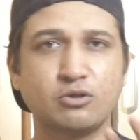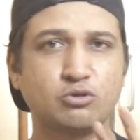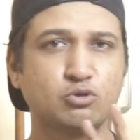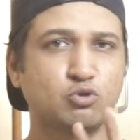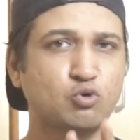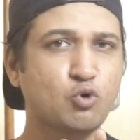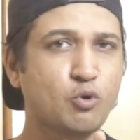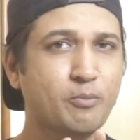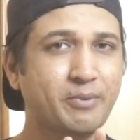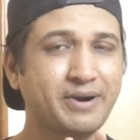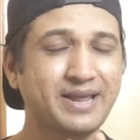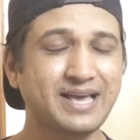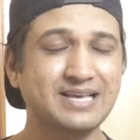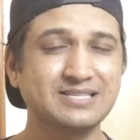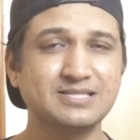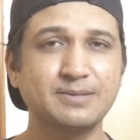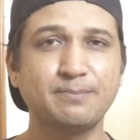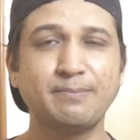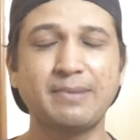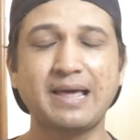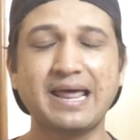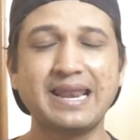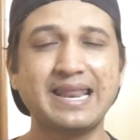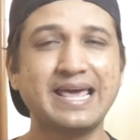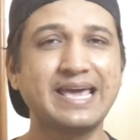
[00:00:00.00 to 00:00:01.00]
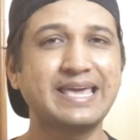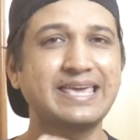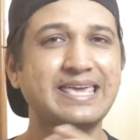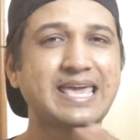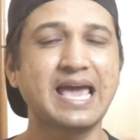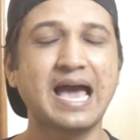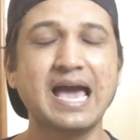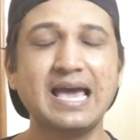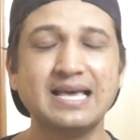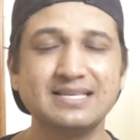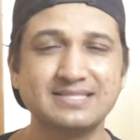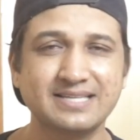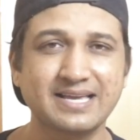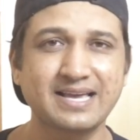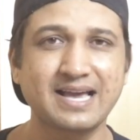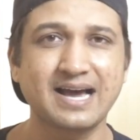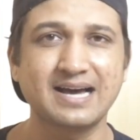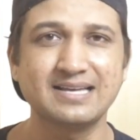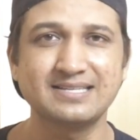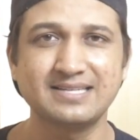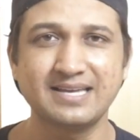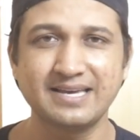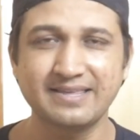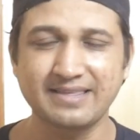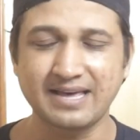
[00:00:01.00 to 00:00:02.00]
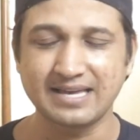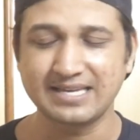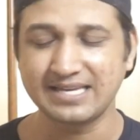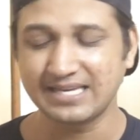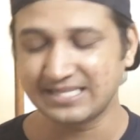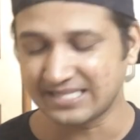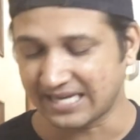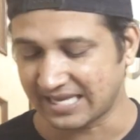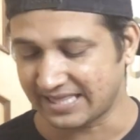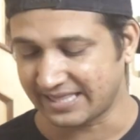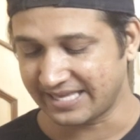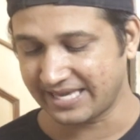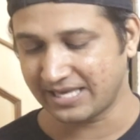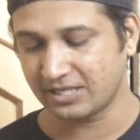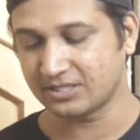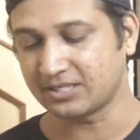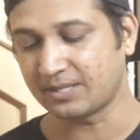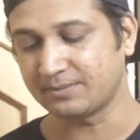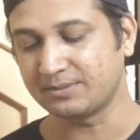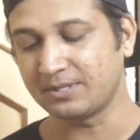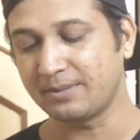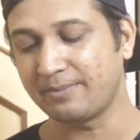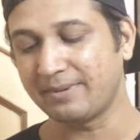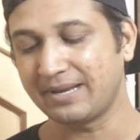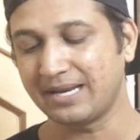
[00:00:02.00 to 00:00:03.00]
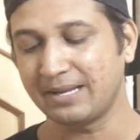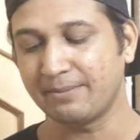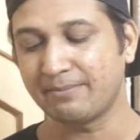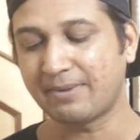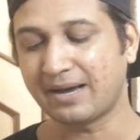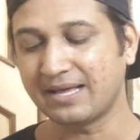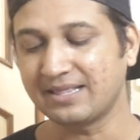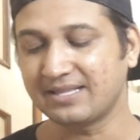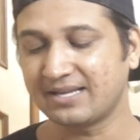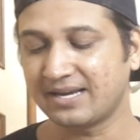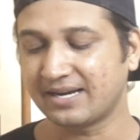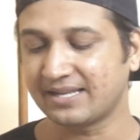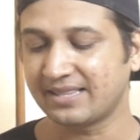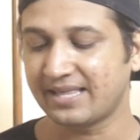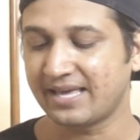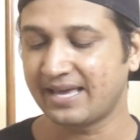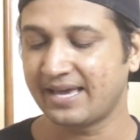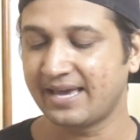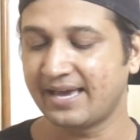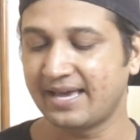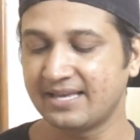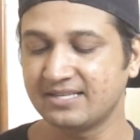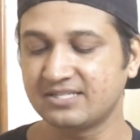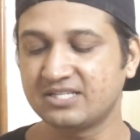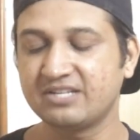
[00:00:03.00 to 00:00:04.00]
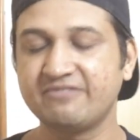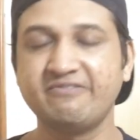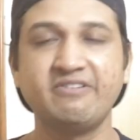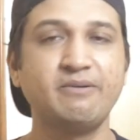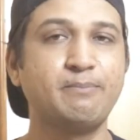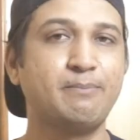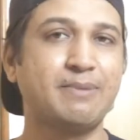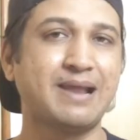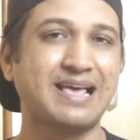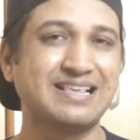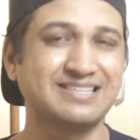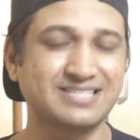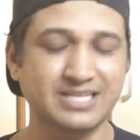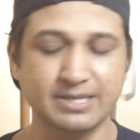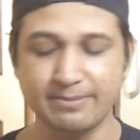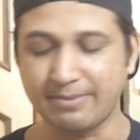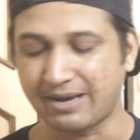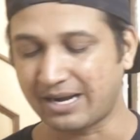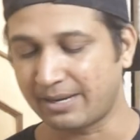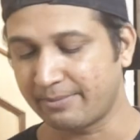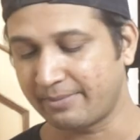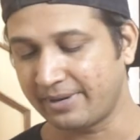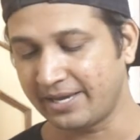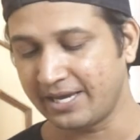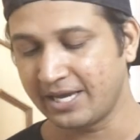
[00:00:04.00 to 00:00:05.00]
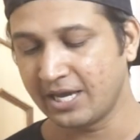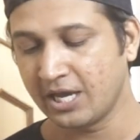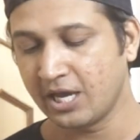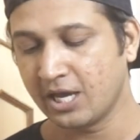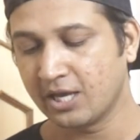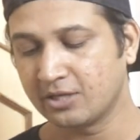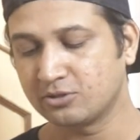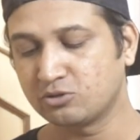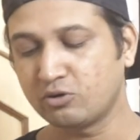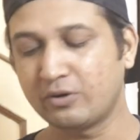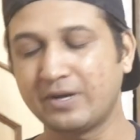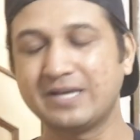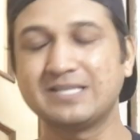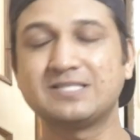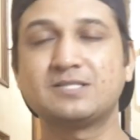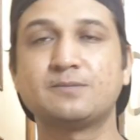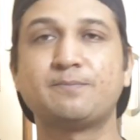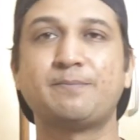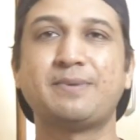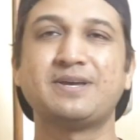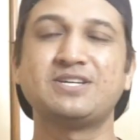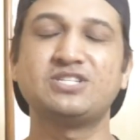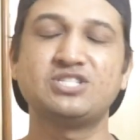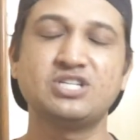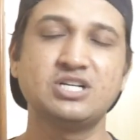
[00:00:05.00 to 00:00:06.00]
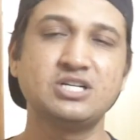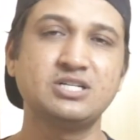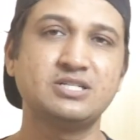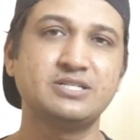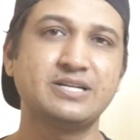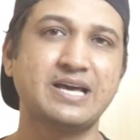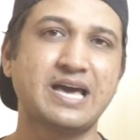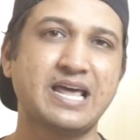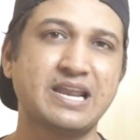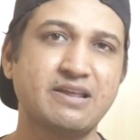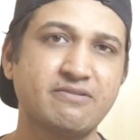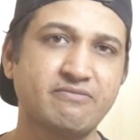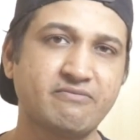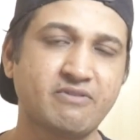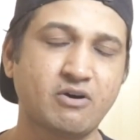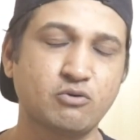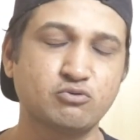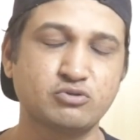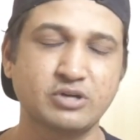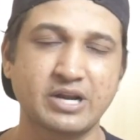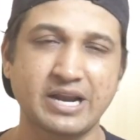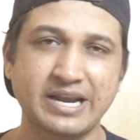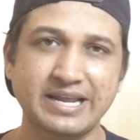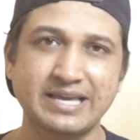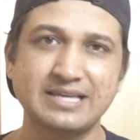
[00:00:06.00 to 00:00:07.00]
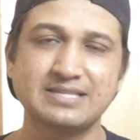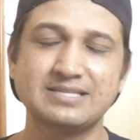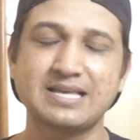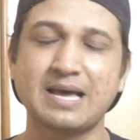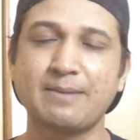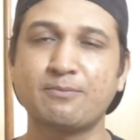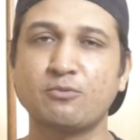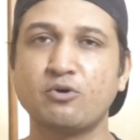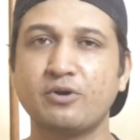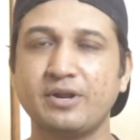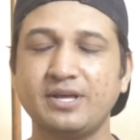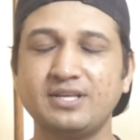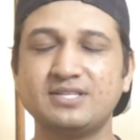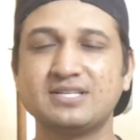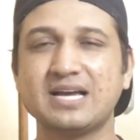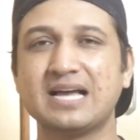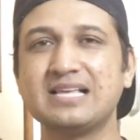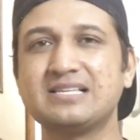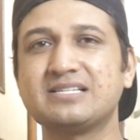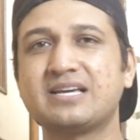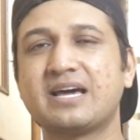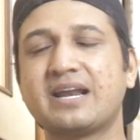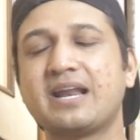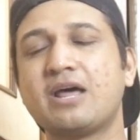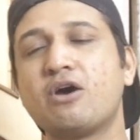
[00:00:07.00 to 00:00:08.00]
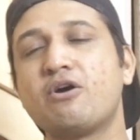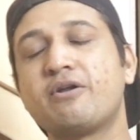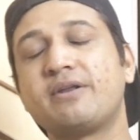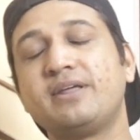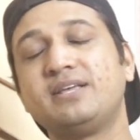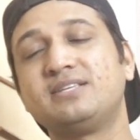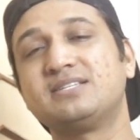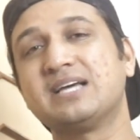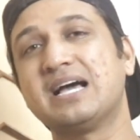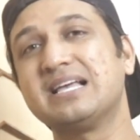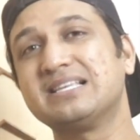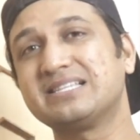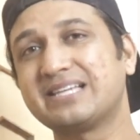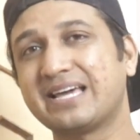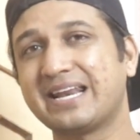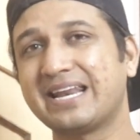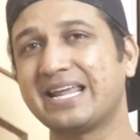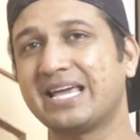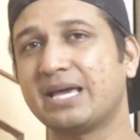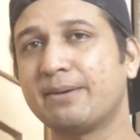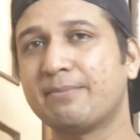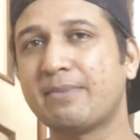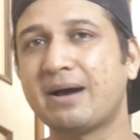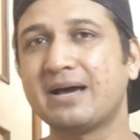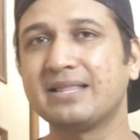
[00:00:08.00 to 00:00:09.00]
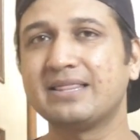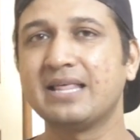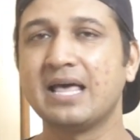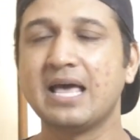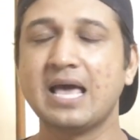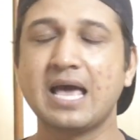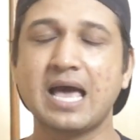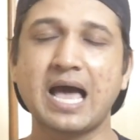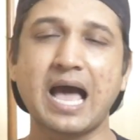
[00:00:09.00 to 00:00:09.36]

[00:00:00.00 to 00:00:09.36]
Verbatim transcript: दो बढ़िया से प्लान है क्या है इसकी खासियत आइए जानते हैं सबसे पहले बात करते हैं एस टी प्लान के बारे में जो है स्पेशल टैरिफ वाउचर यानी कि इसे आपको रिचार्ज करना है और रिचार्ज करने के बाद